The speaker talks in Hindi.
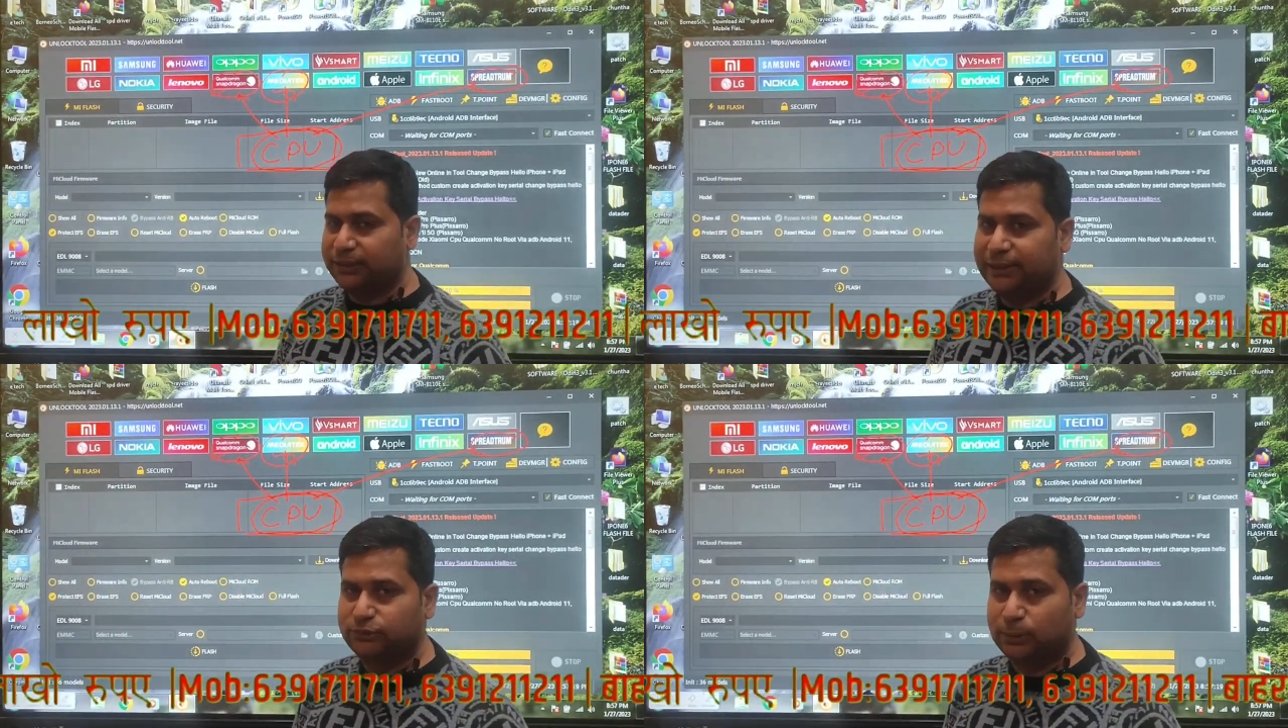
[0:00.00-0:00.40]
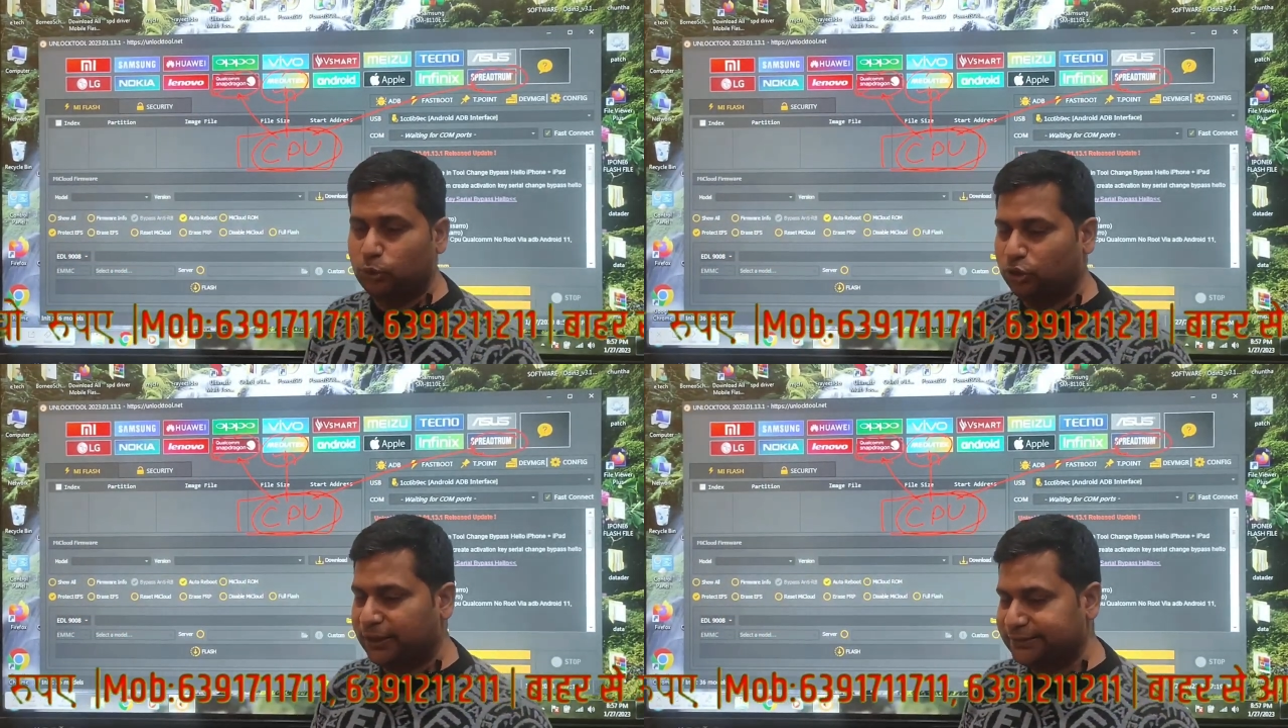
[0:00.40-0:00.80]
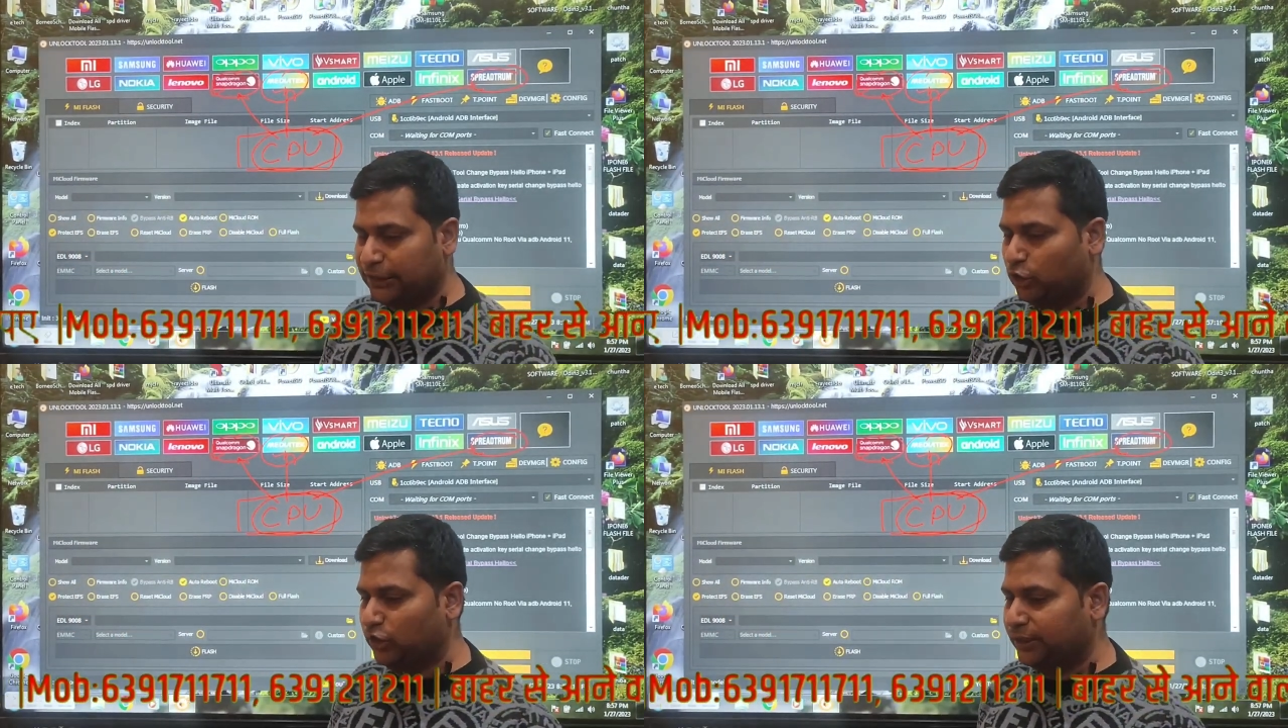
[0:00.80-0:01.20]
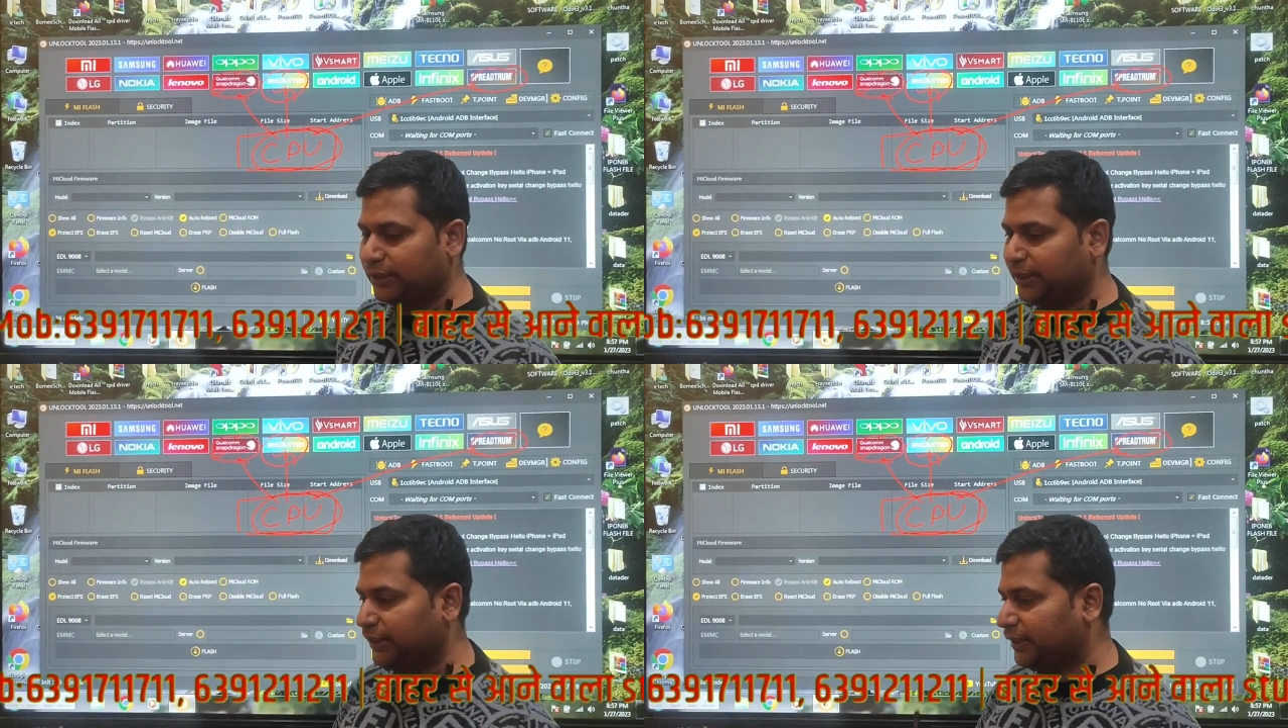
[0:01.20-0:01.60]
माध्यम से हम लोग कैसे
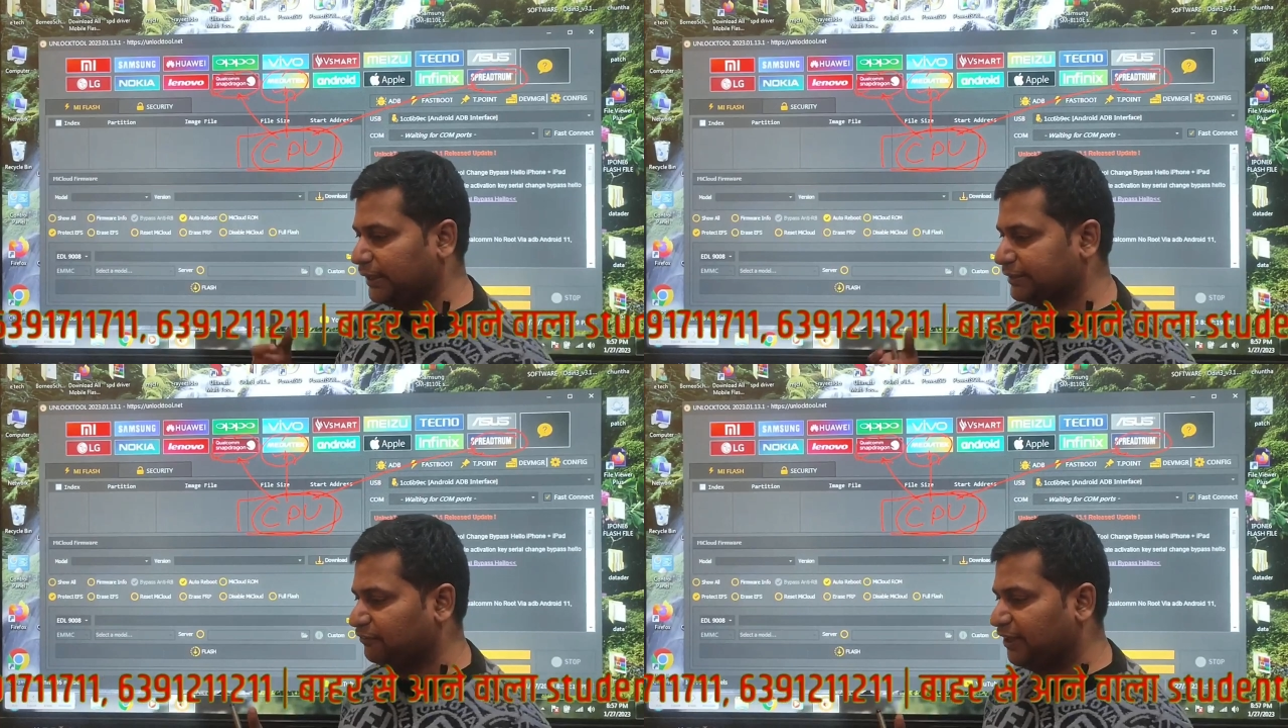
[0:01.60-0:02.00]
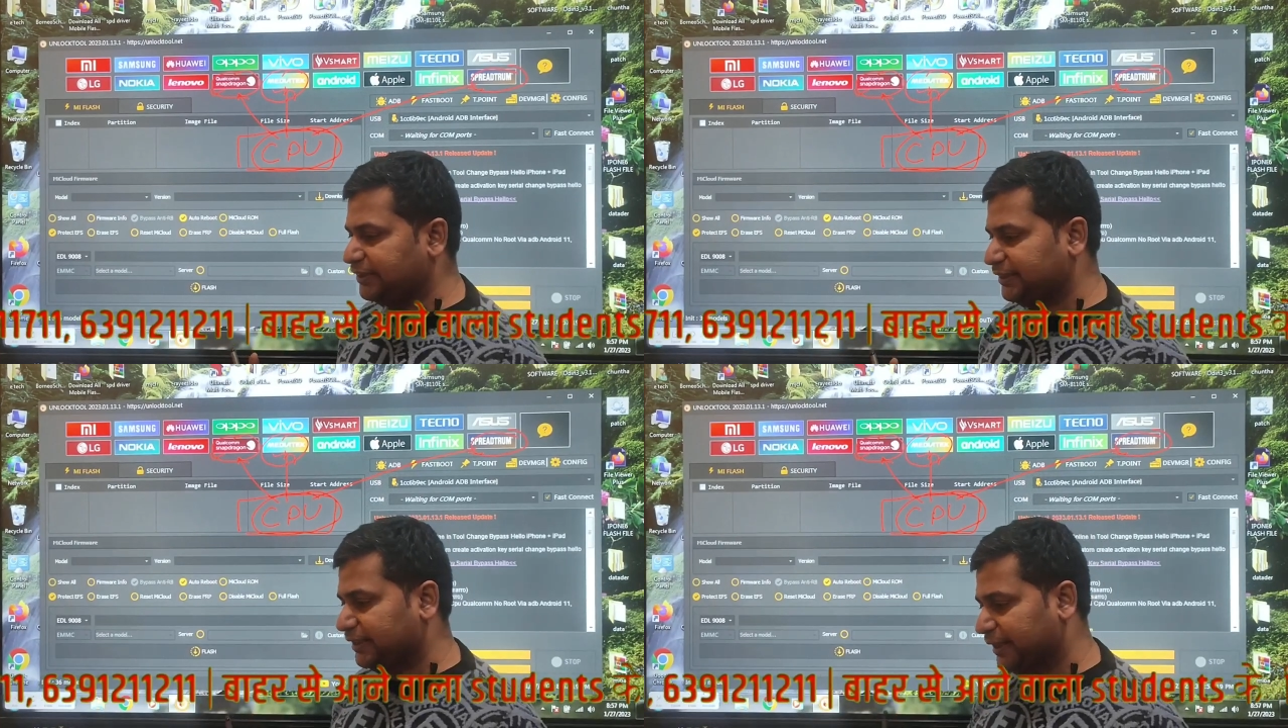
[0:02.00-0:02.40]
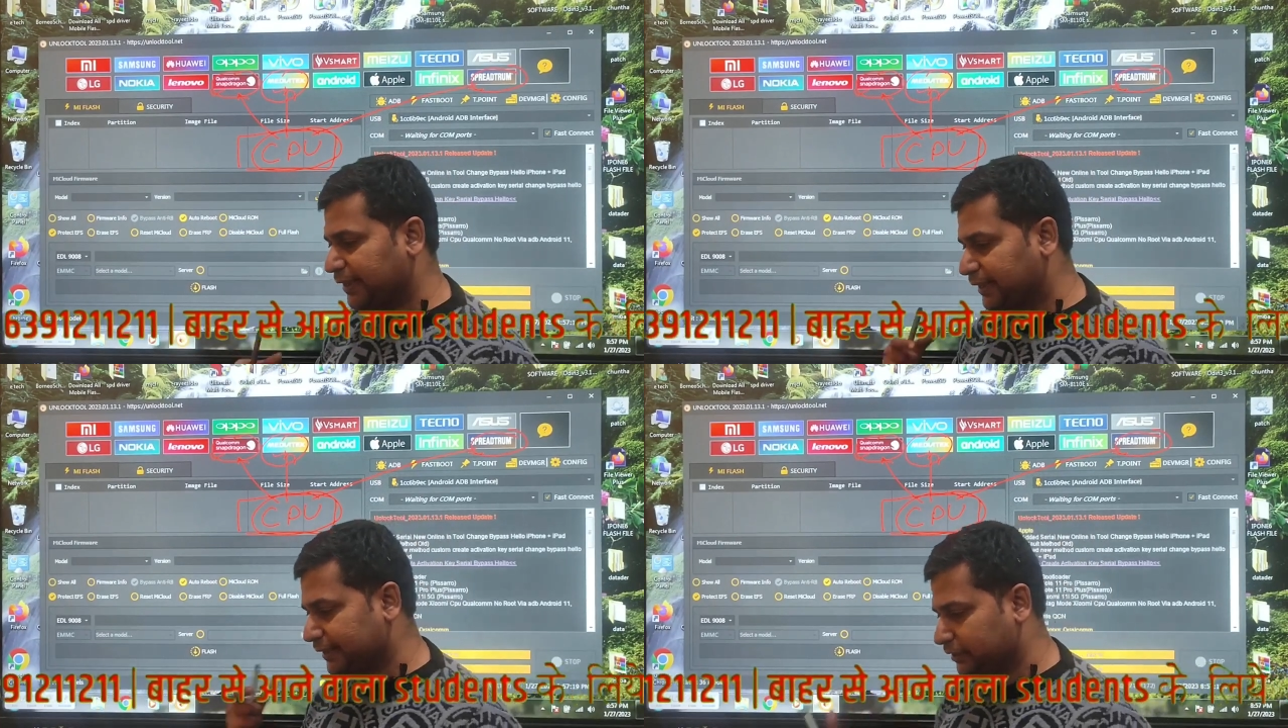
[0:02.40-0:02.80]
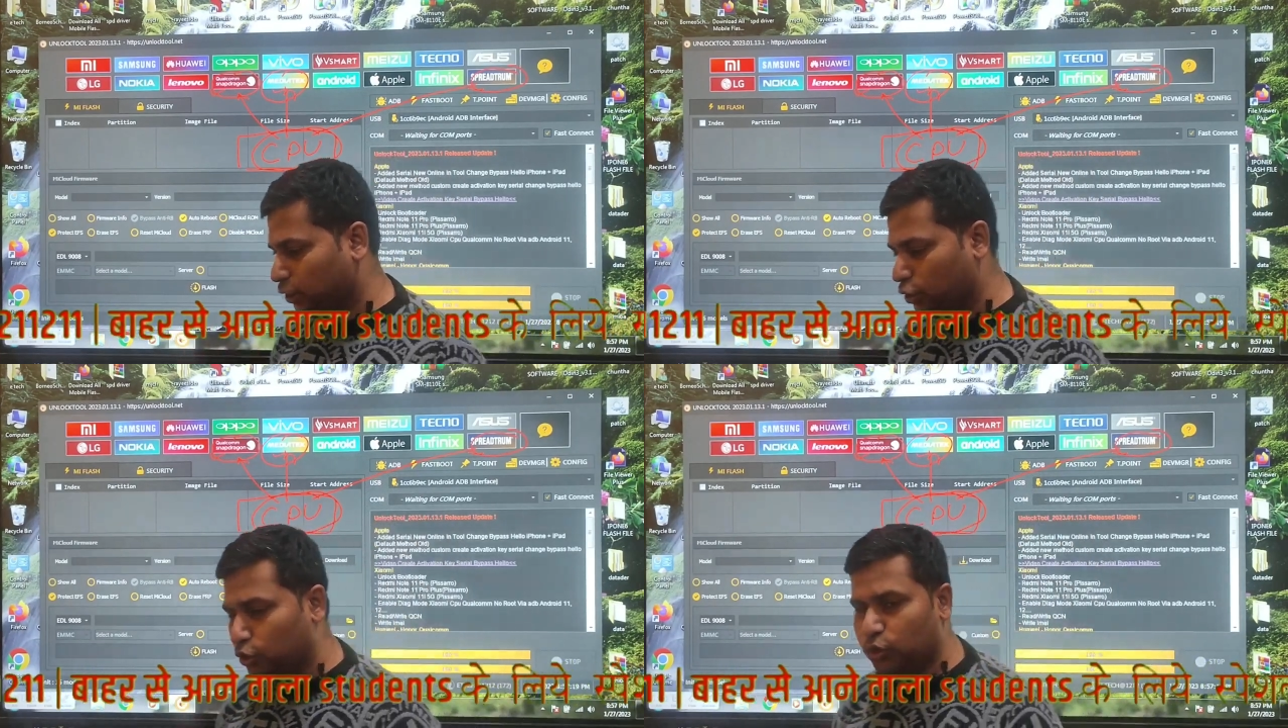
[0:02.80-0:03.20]
अनलॉकिंग करेंगे कैसे फ्लैशिंग करेंगे कैसे
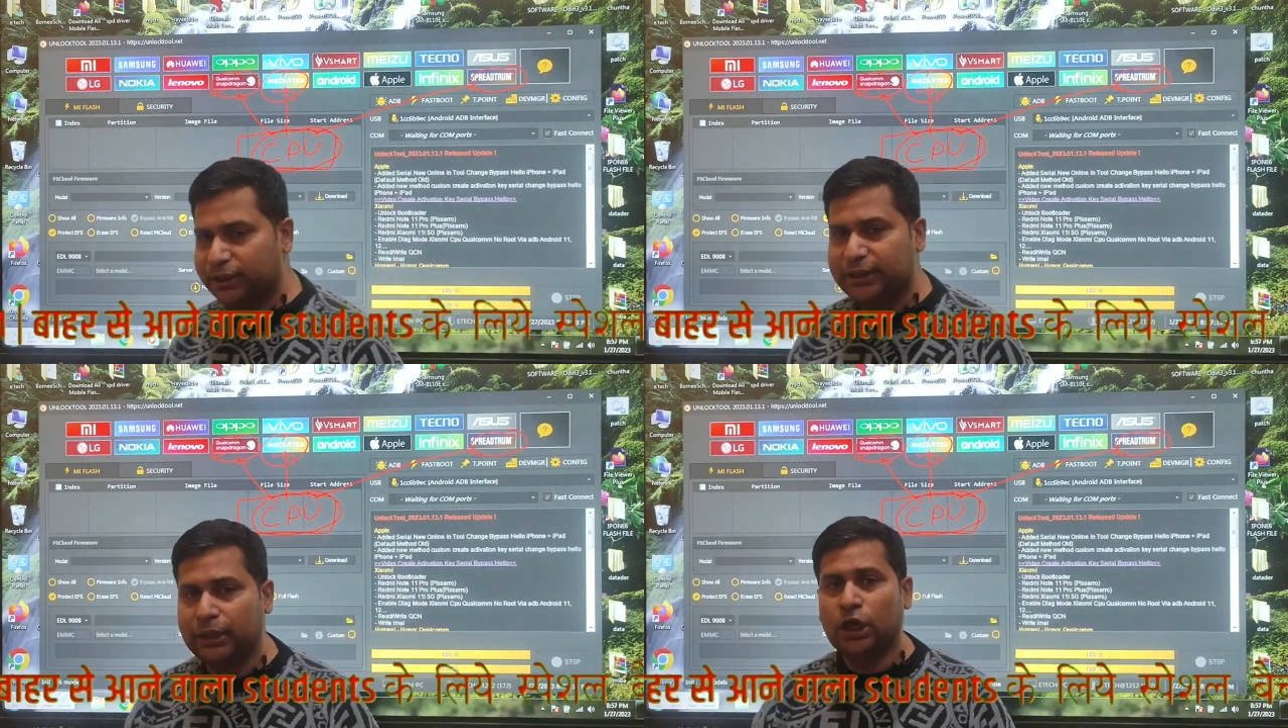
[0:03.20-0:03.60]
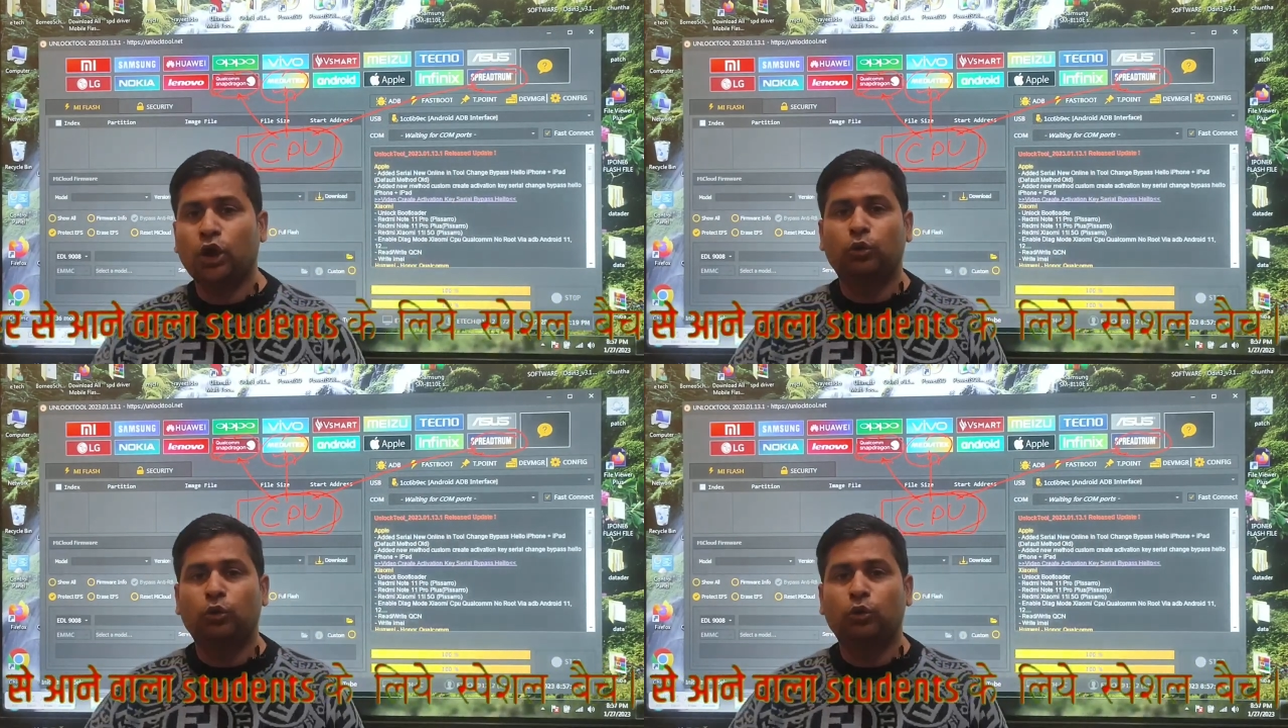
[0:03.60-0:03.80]
लॉक खोलेंगे